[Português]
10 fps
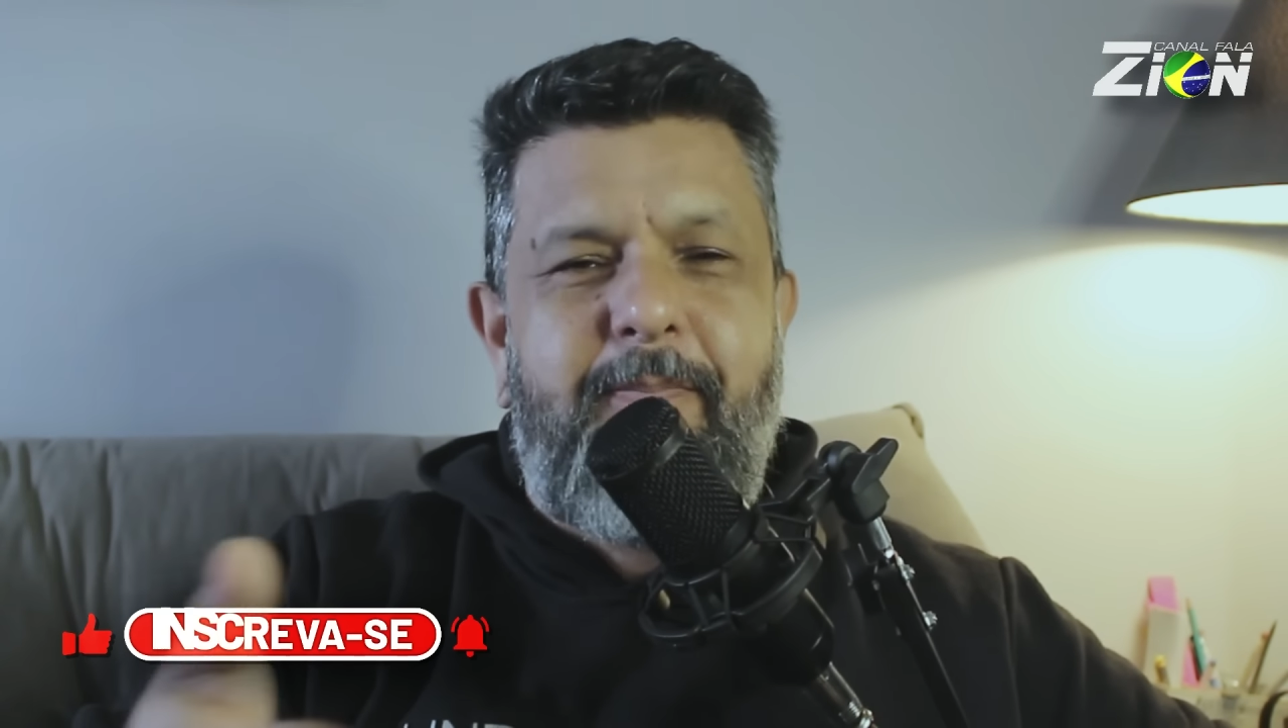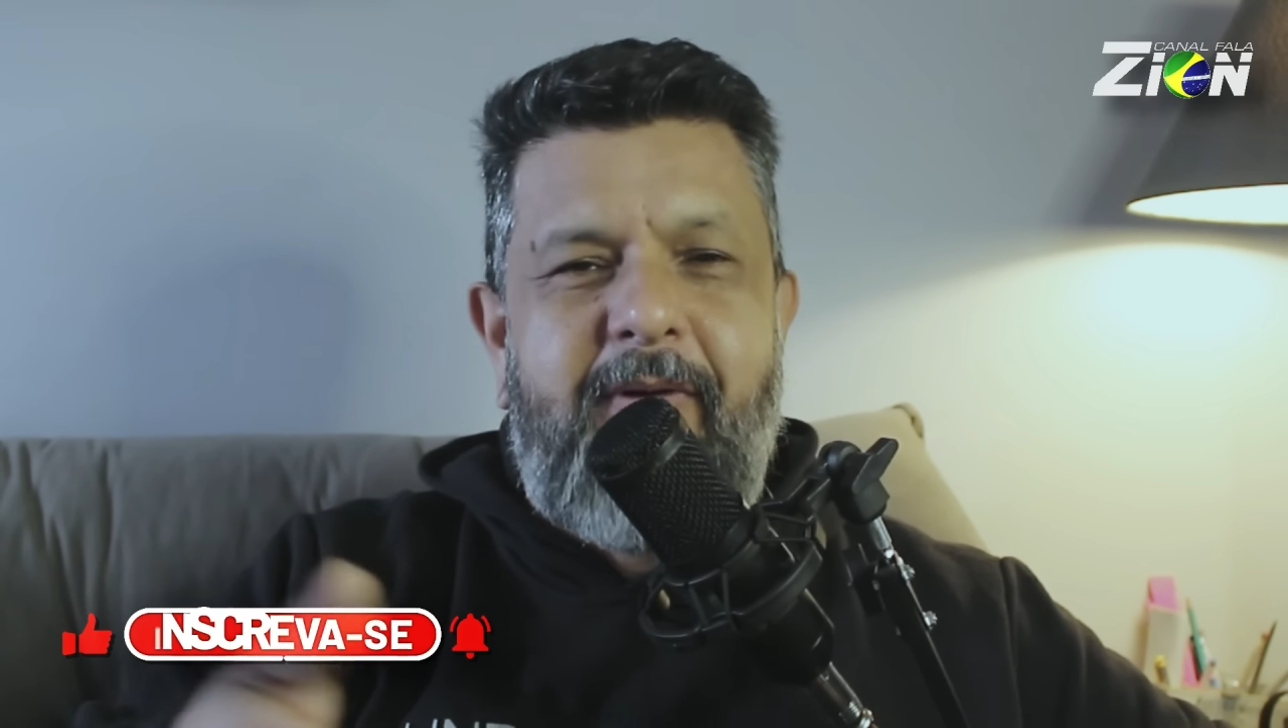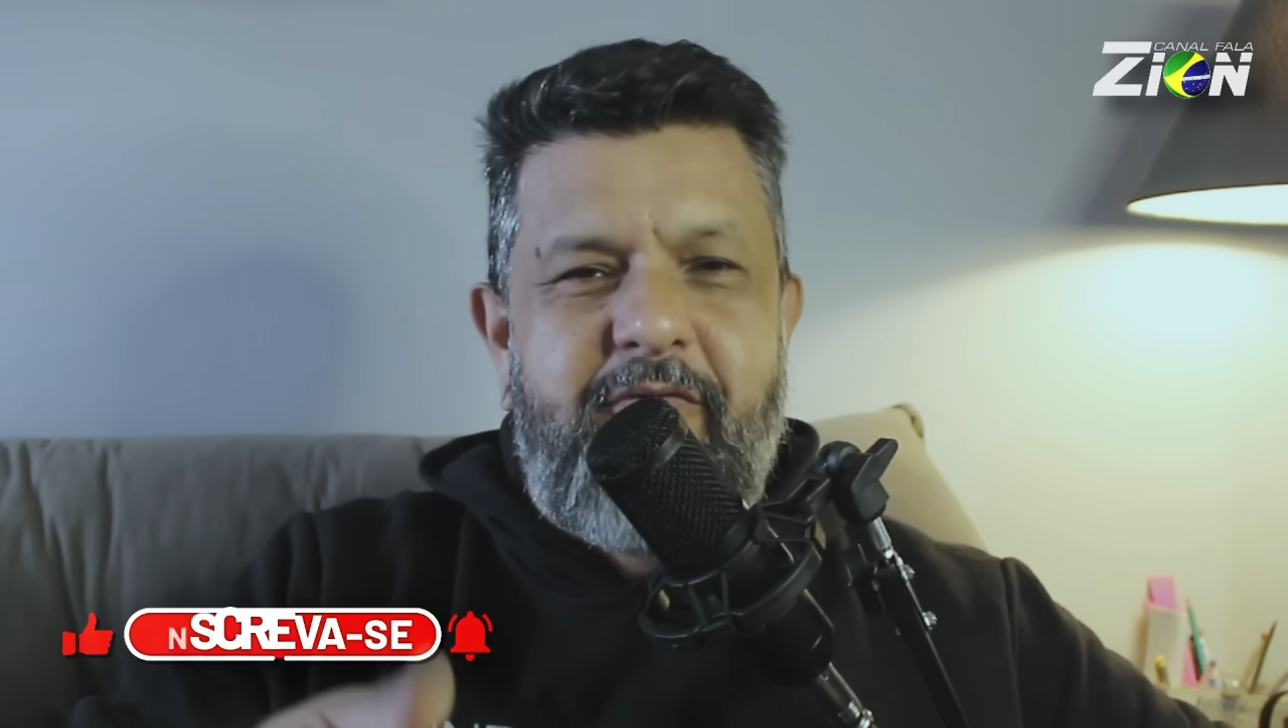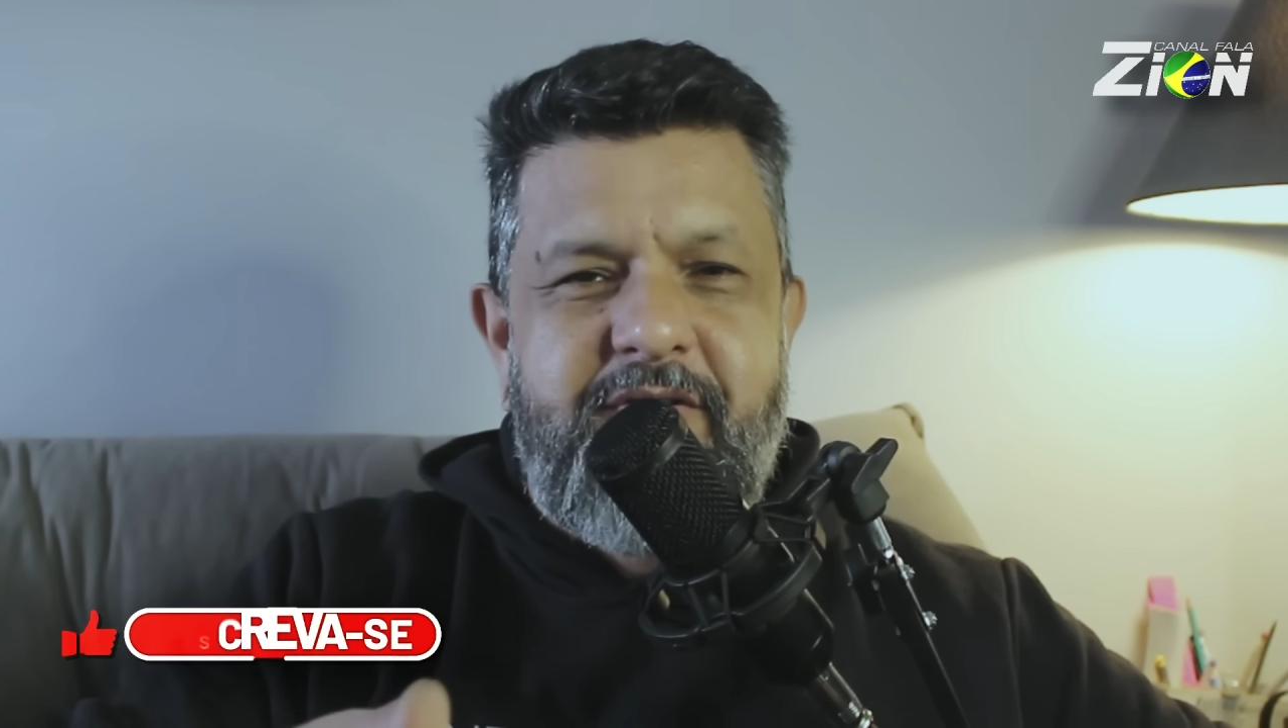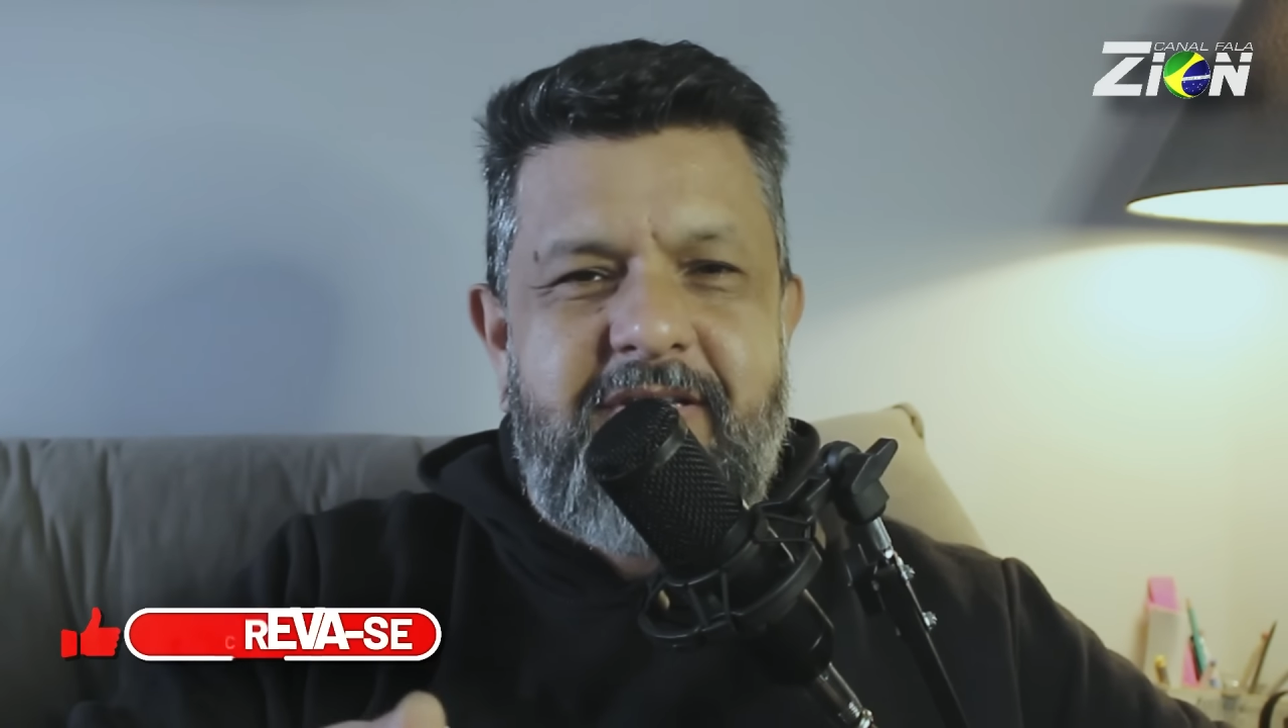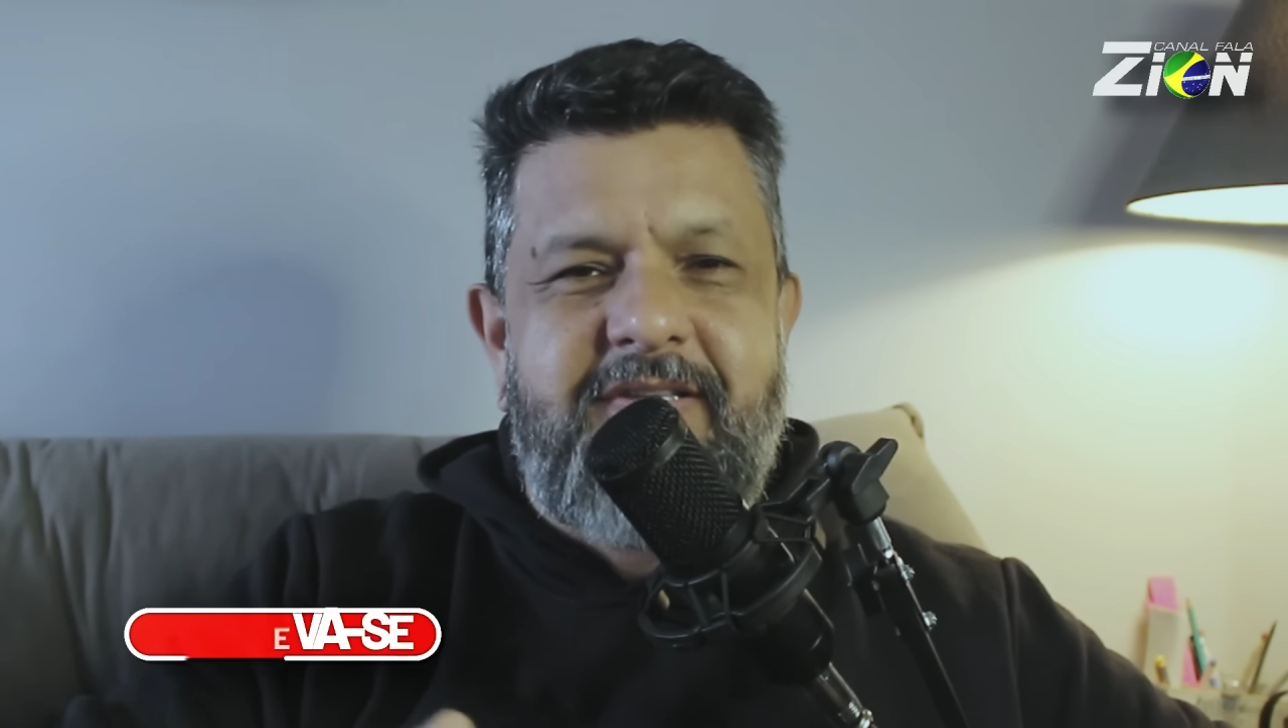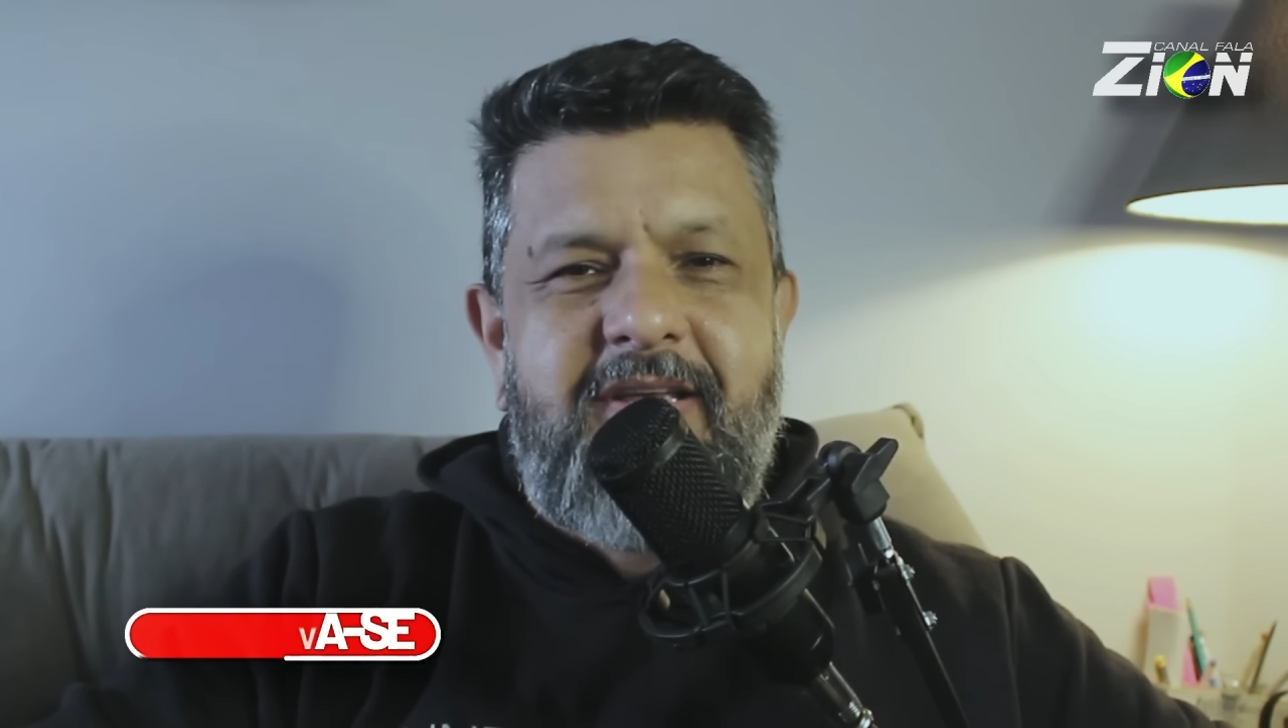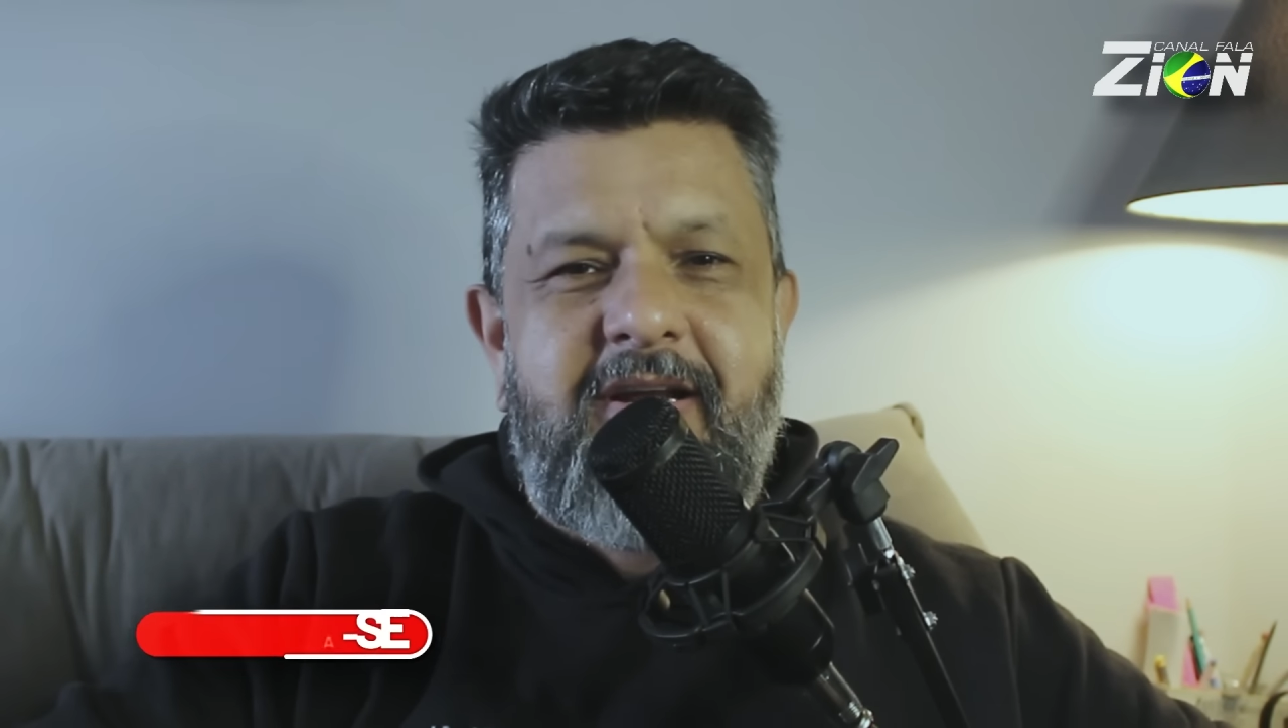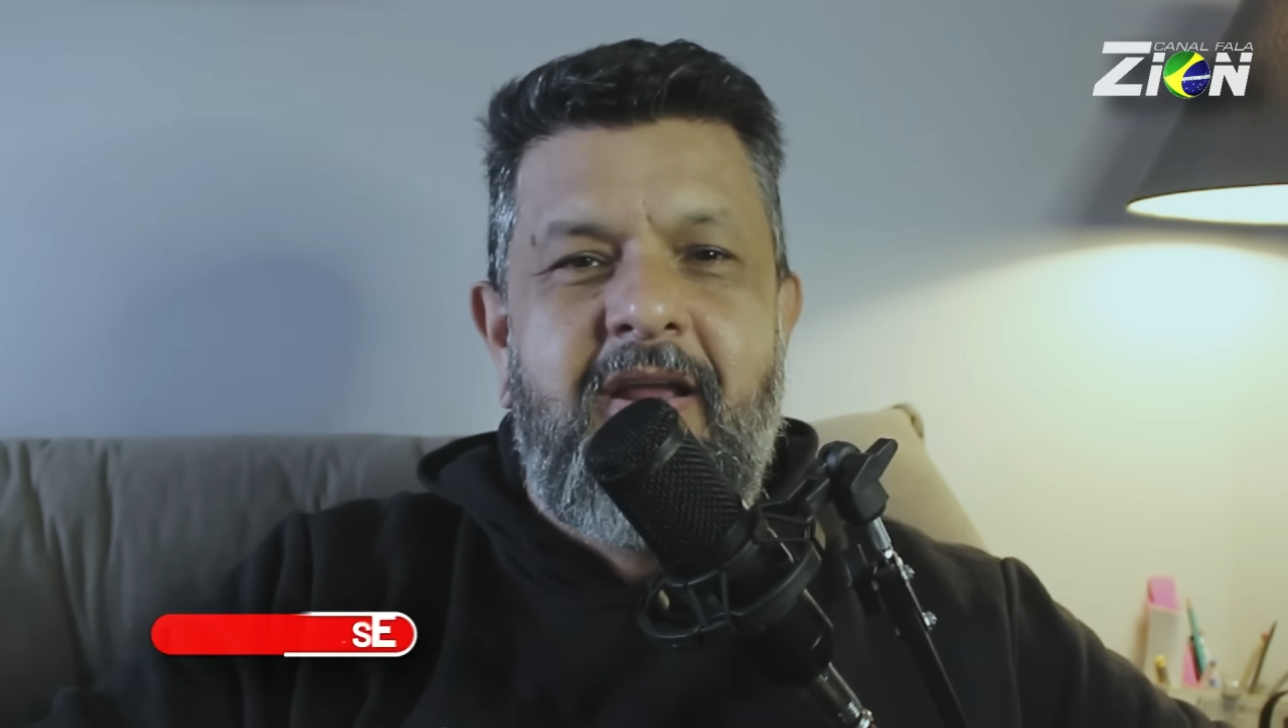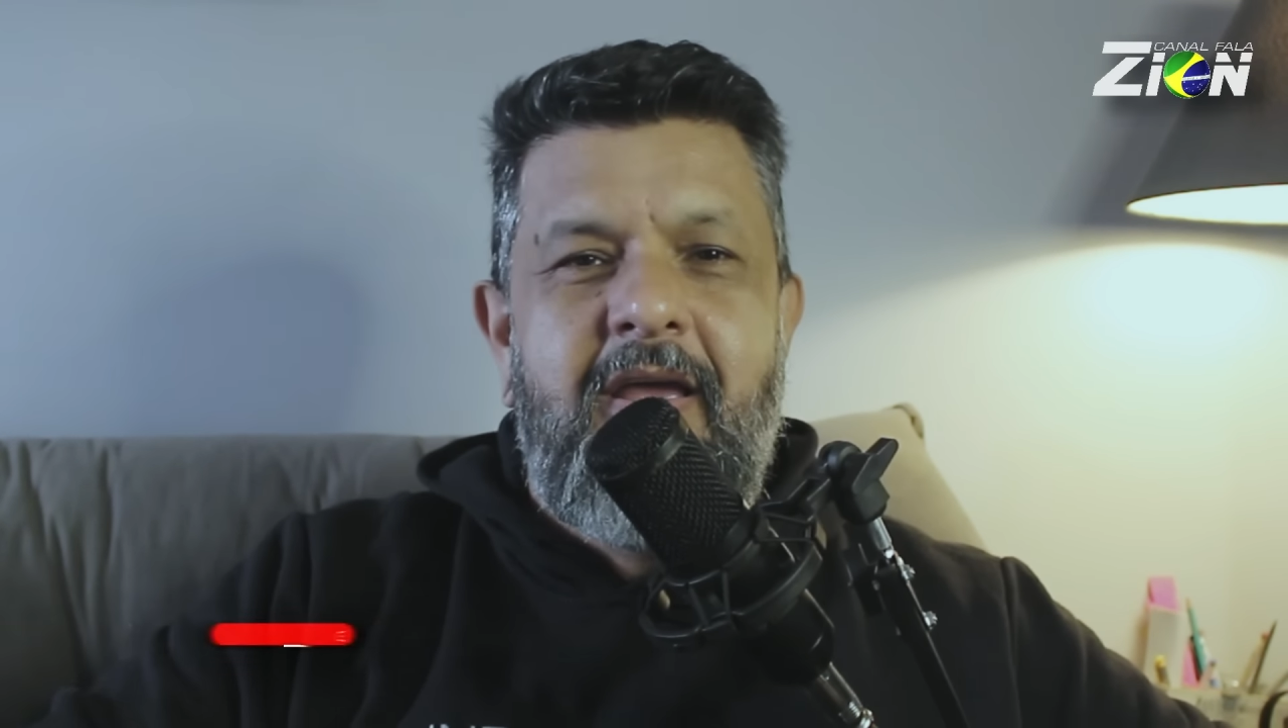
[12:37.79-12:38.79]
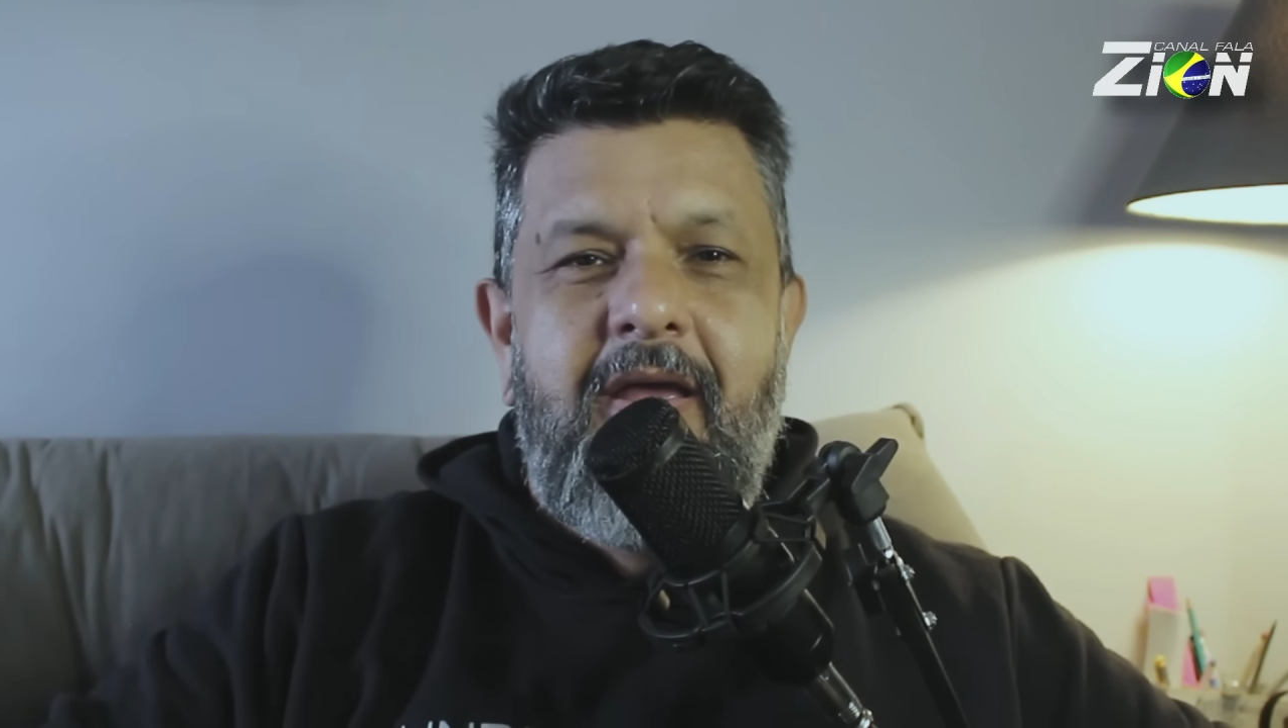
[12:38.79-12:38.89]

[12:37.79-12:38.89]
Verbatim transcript: para você ser